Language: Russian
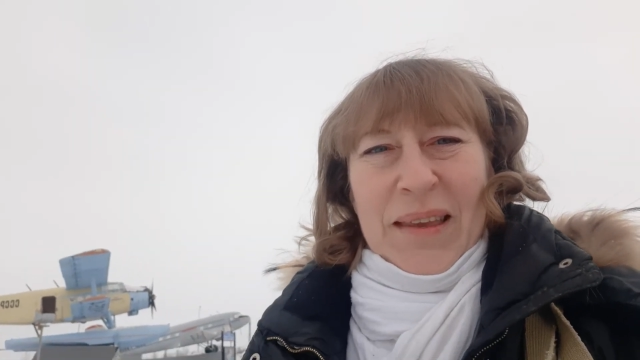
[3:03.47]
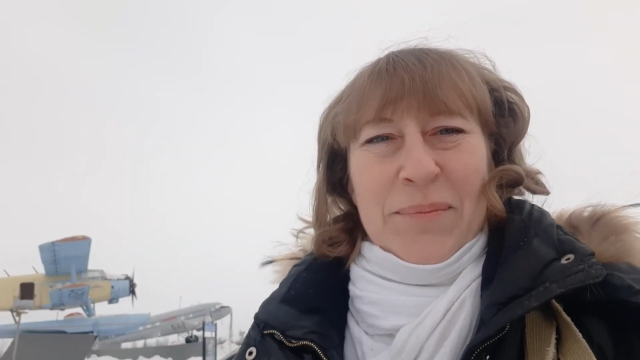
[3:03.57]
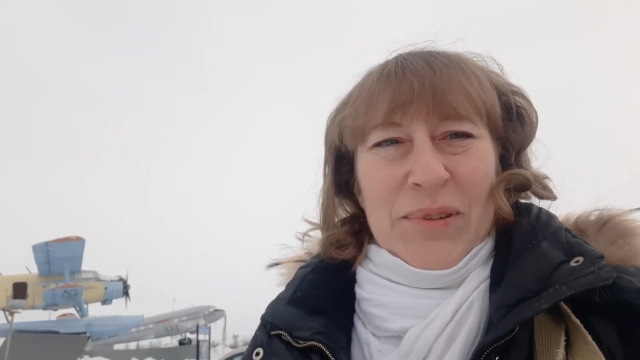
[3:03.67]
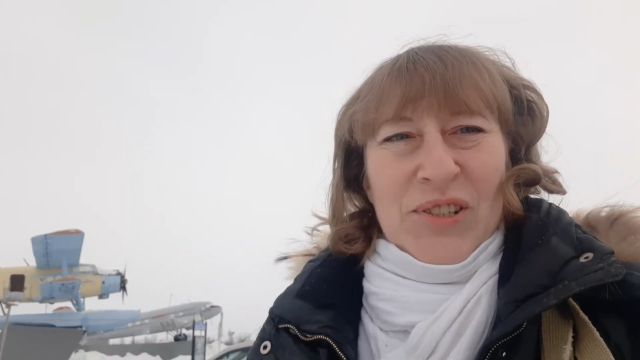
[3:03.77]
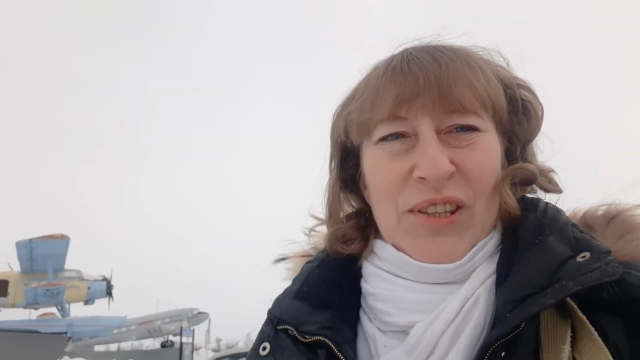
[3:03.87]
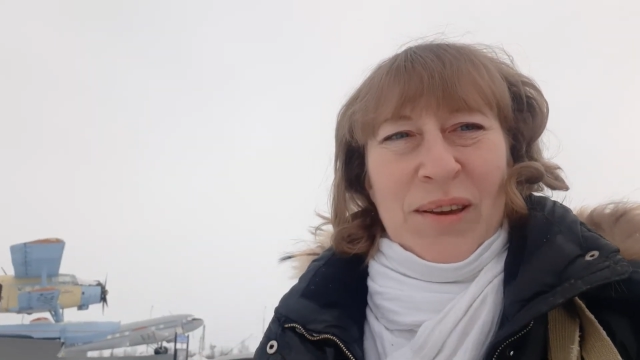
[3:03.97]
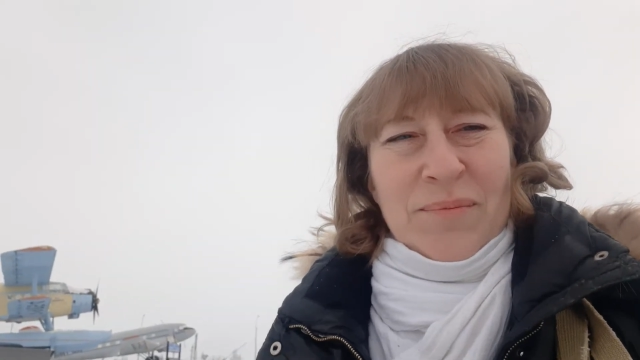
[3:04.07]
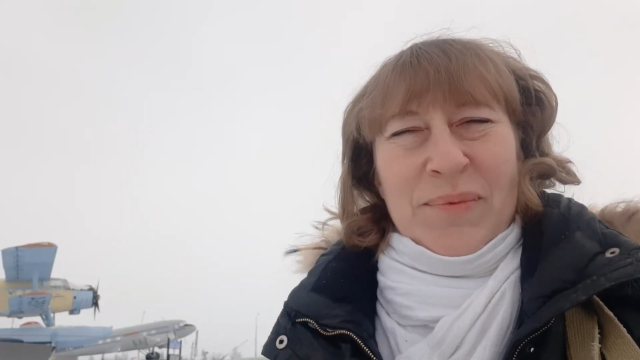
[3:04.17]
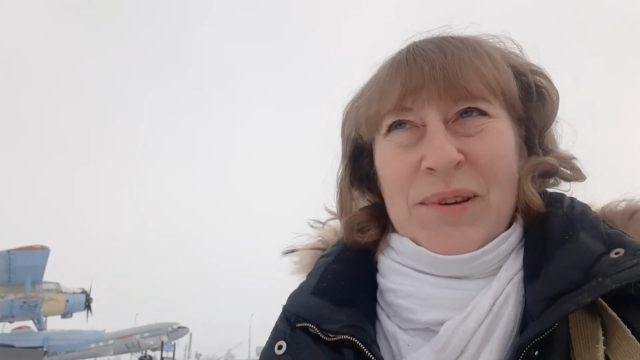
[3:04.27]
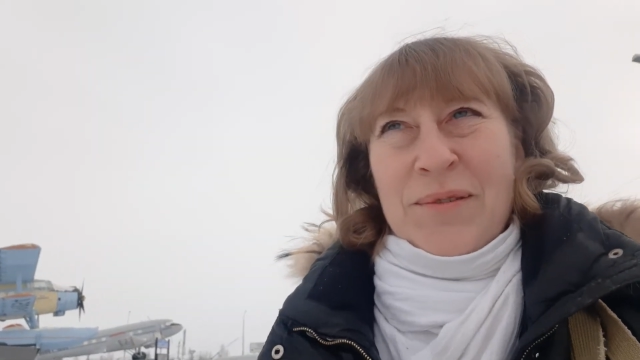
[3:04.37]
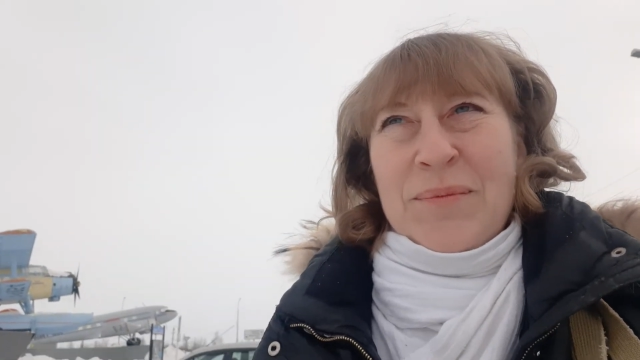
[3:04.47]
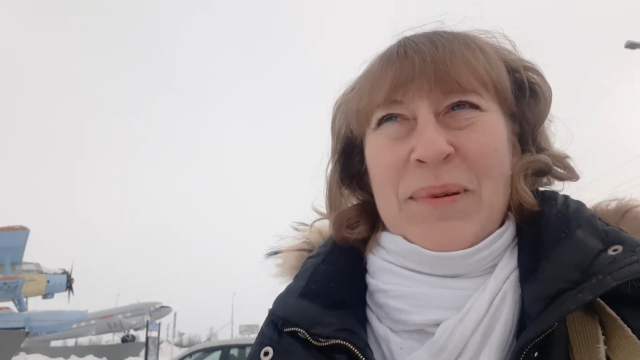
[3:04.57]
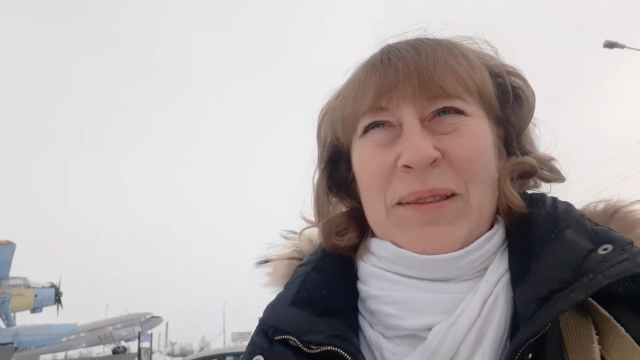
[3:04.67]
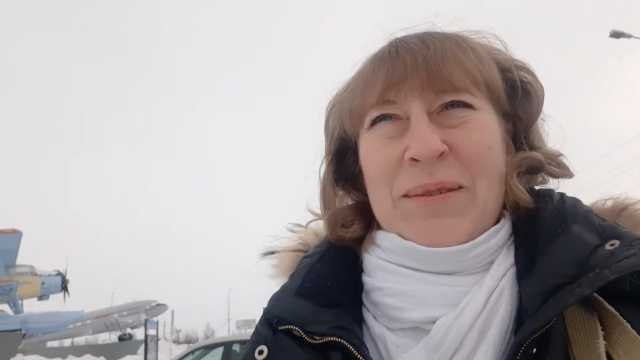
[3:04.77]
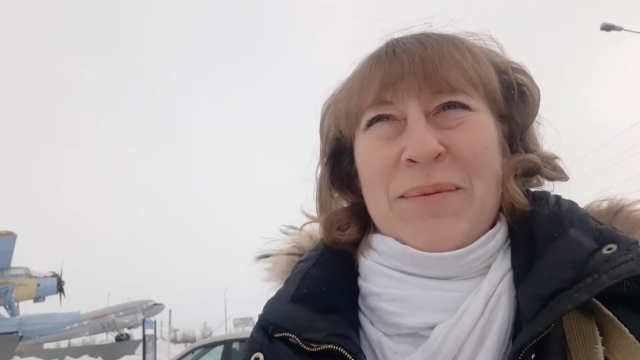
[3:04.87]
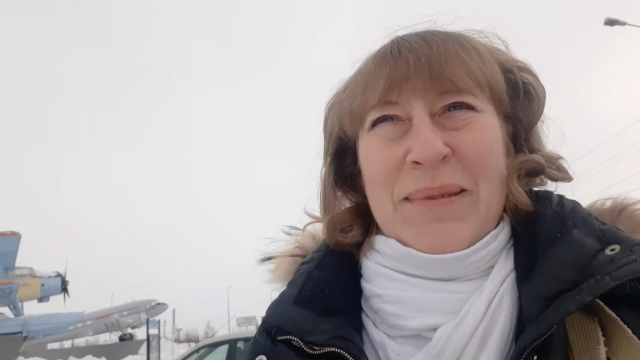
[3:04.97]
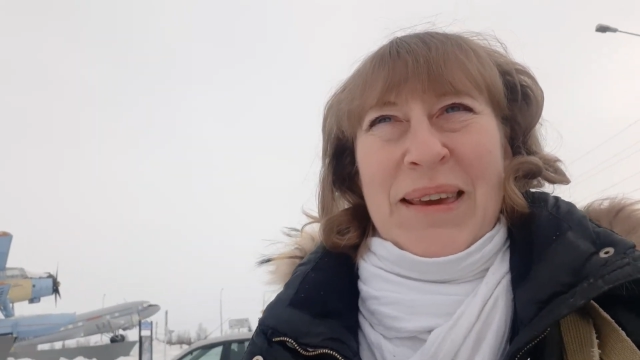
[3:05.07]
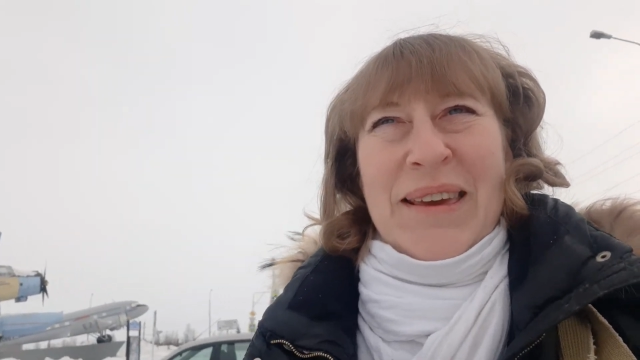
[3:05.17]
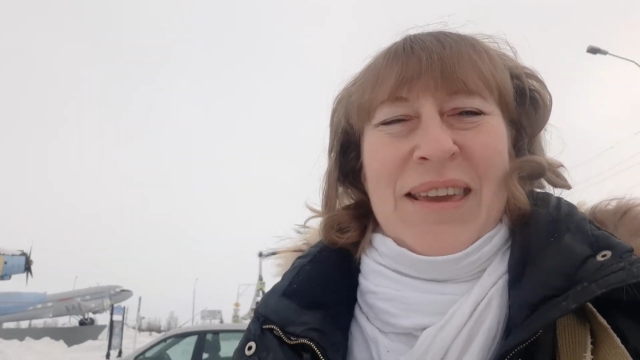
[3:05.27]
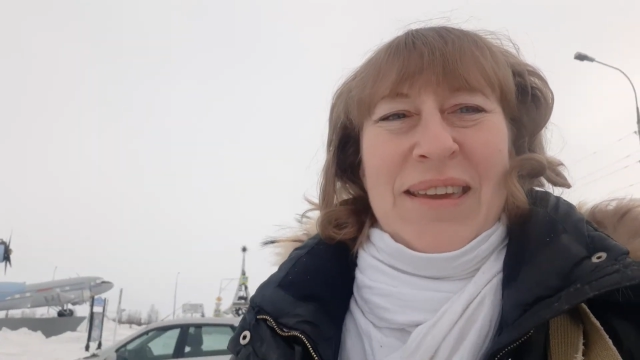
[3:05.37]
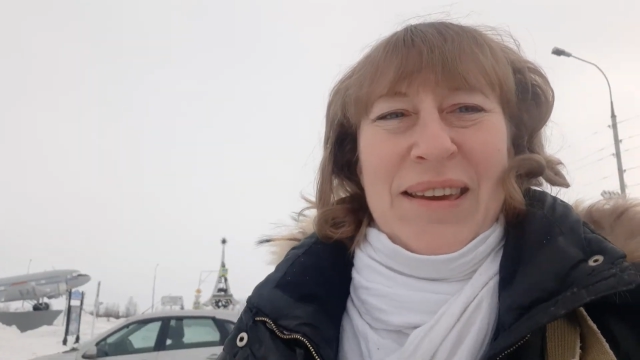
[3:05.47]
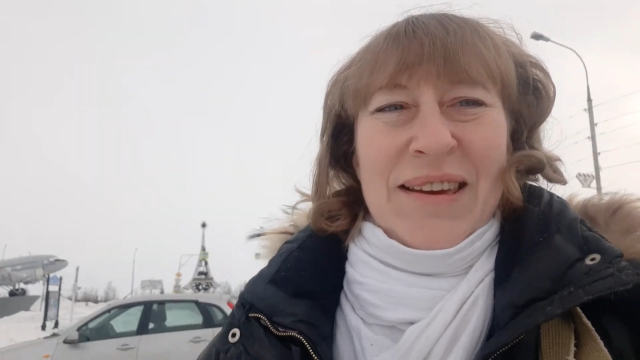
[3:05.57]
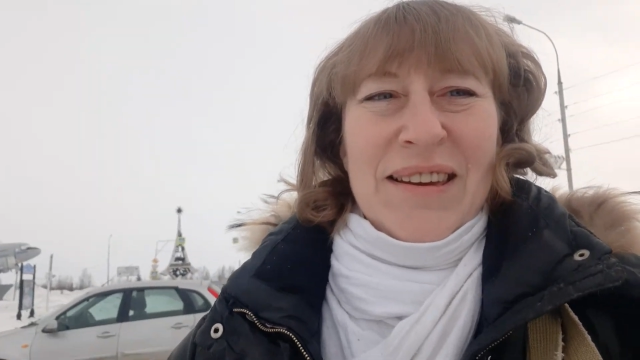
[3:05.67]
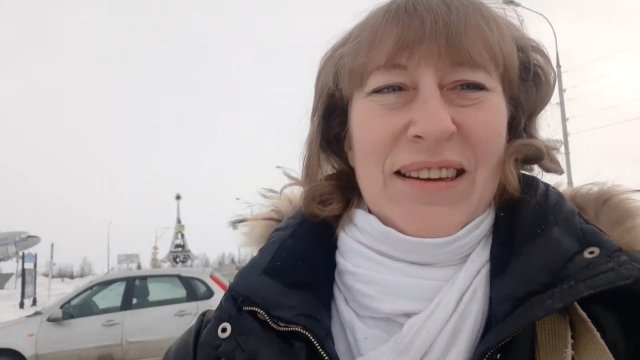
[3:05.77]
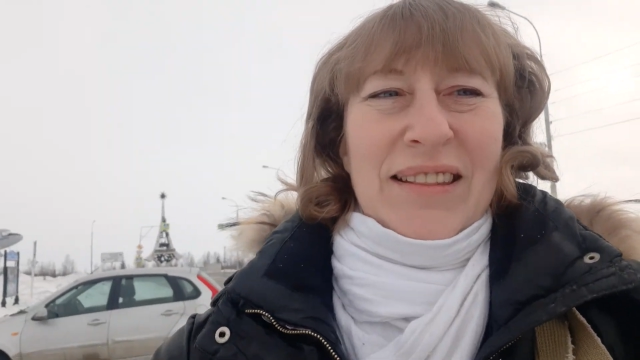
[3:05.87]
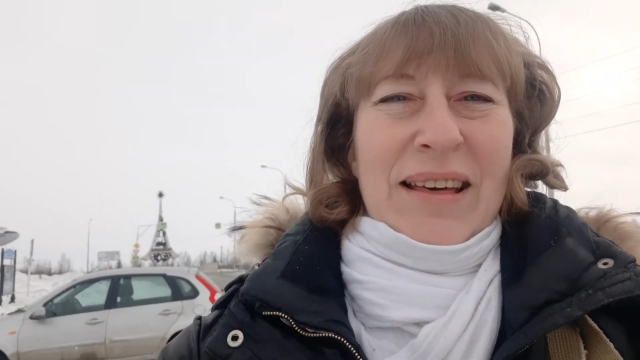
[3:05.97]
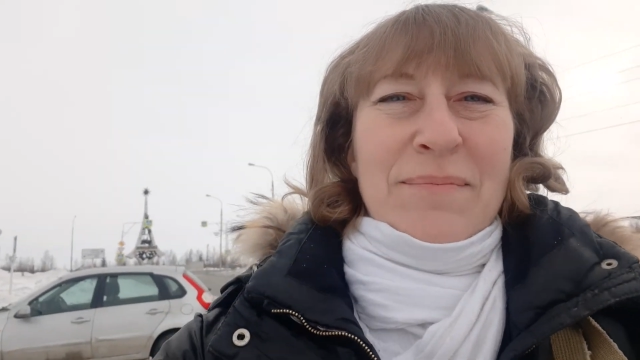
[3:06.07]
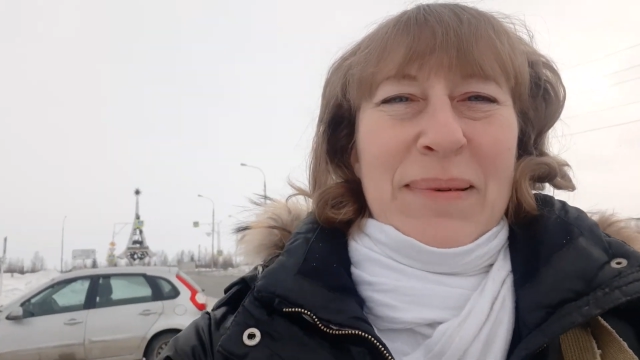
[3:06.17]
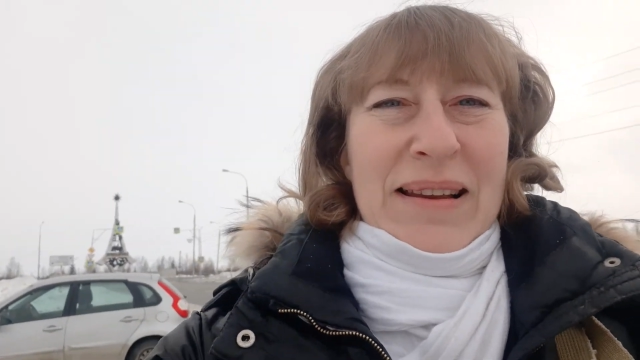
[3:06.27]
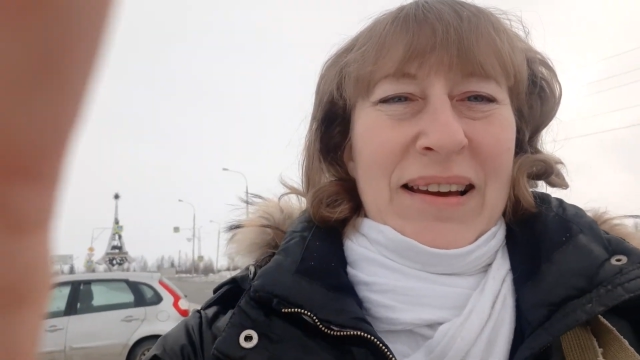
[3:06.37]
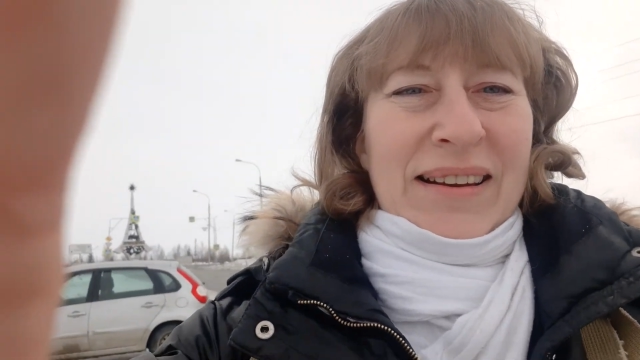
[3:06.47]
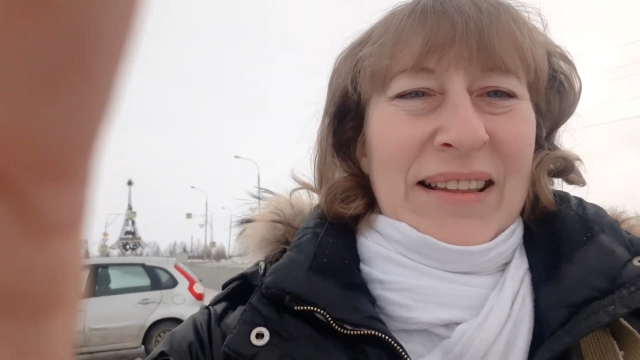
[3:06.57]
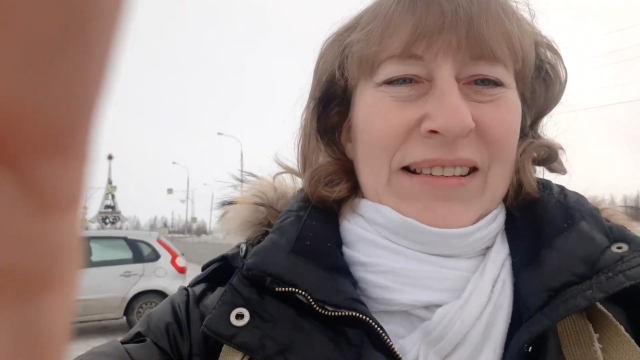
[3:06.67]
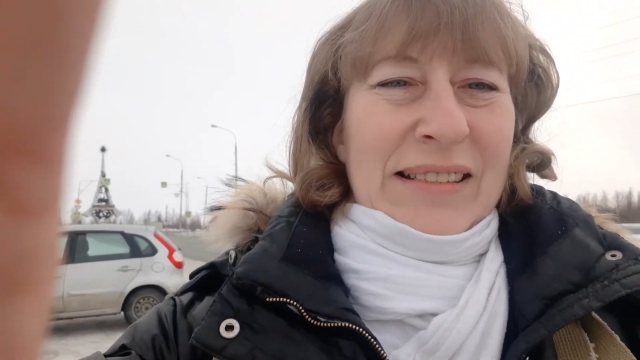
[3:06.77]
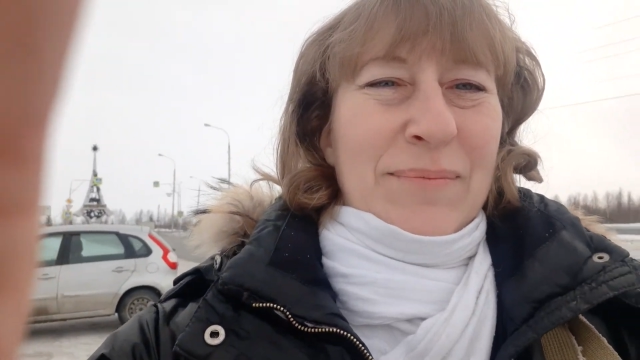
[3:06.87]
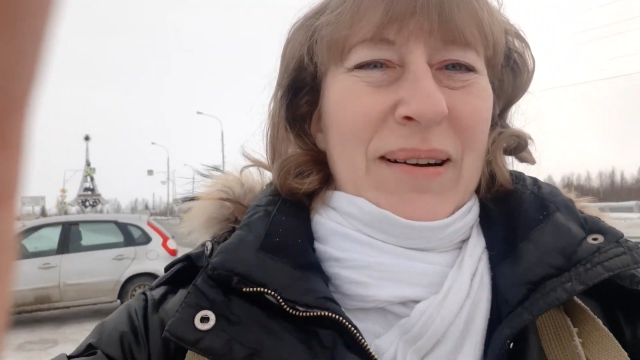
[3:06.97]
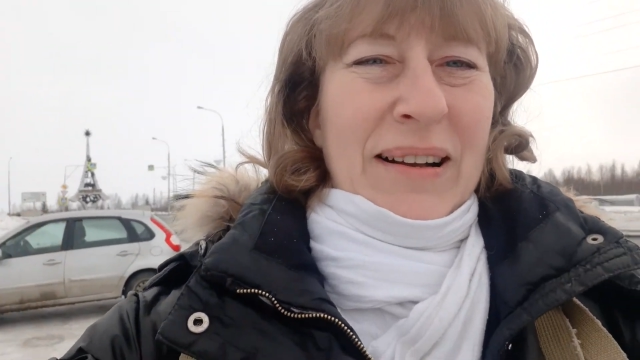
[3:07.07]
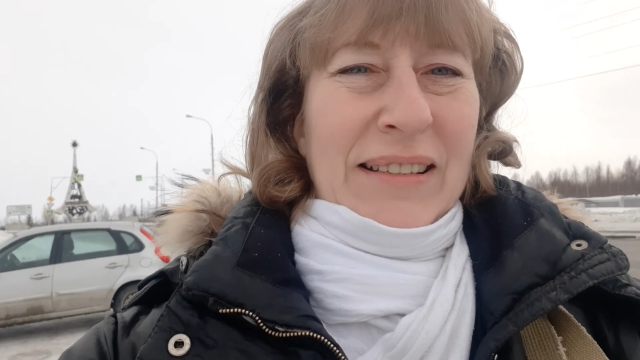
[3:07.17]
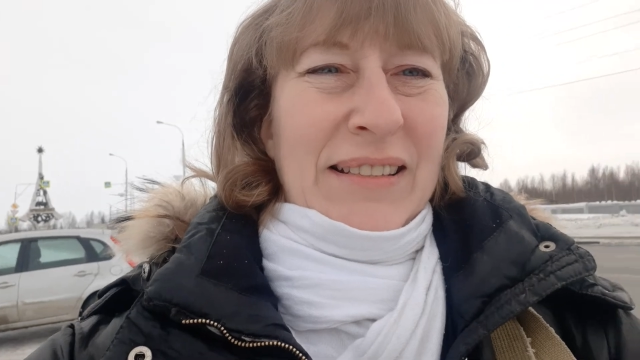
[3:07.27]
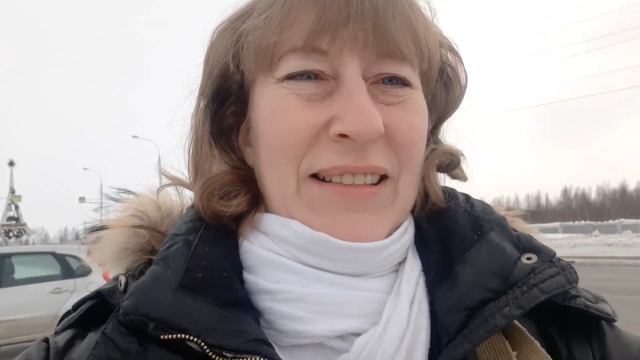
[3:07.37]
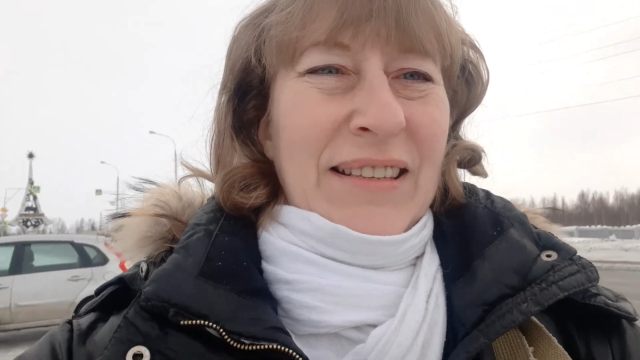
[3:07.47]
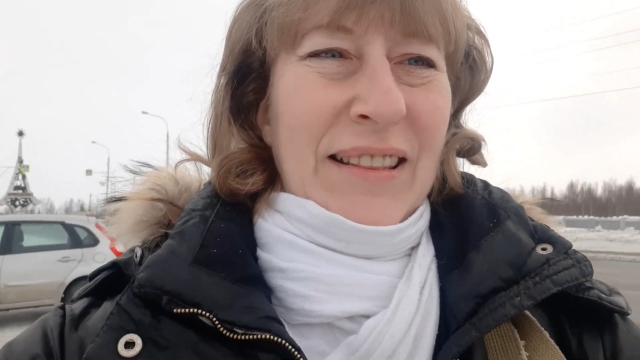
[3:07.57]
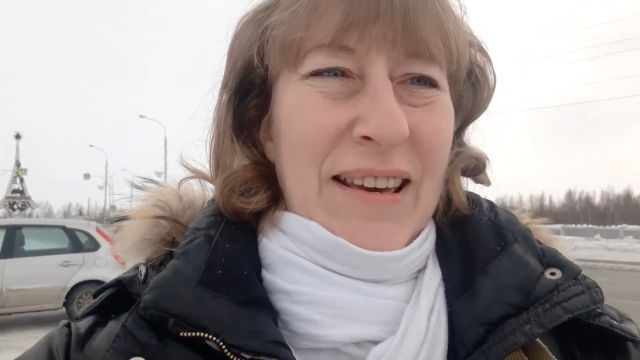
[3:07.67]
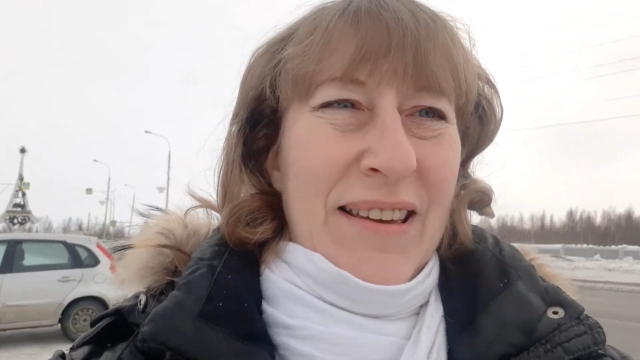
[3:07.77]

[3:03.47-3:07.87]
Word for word: И почитаем про него подробнее. И там полярная собака сидит.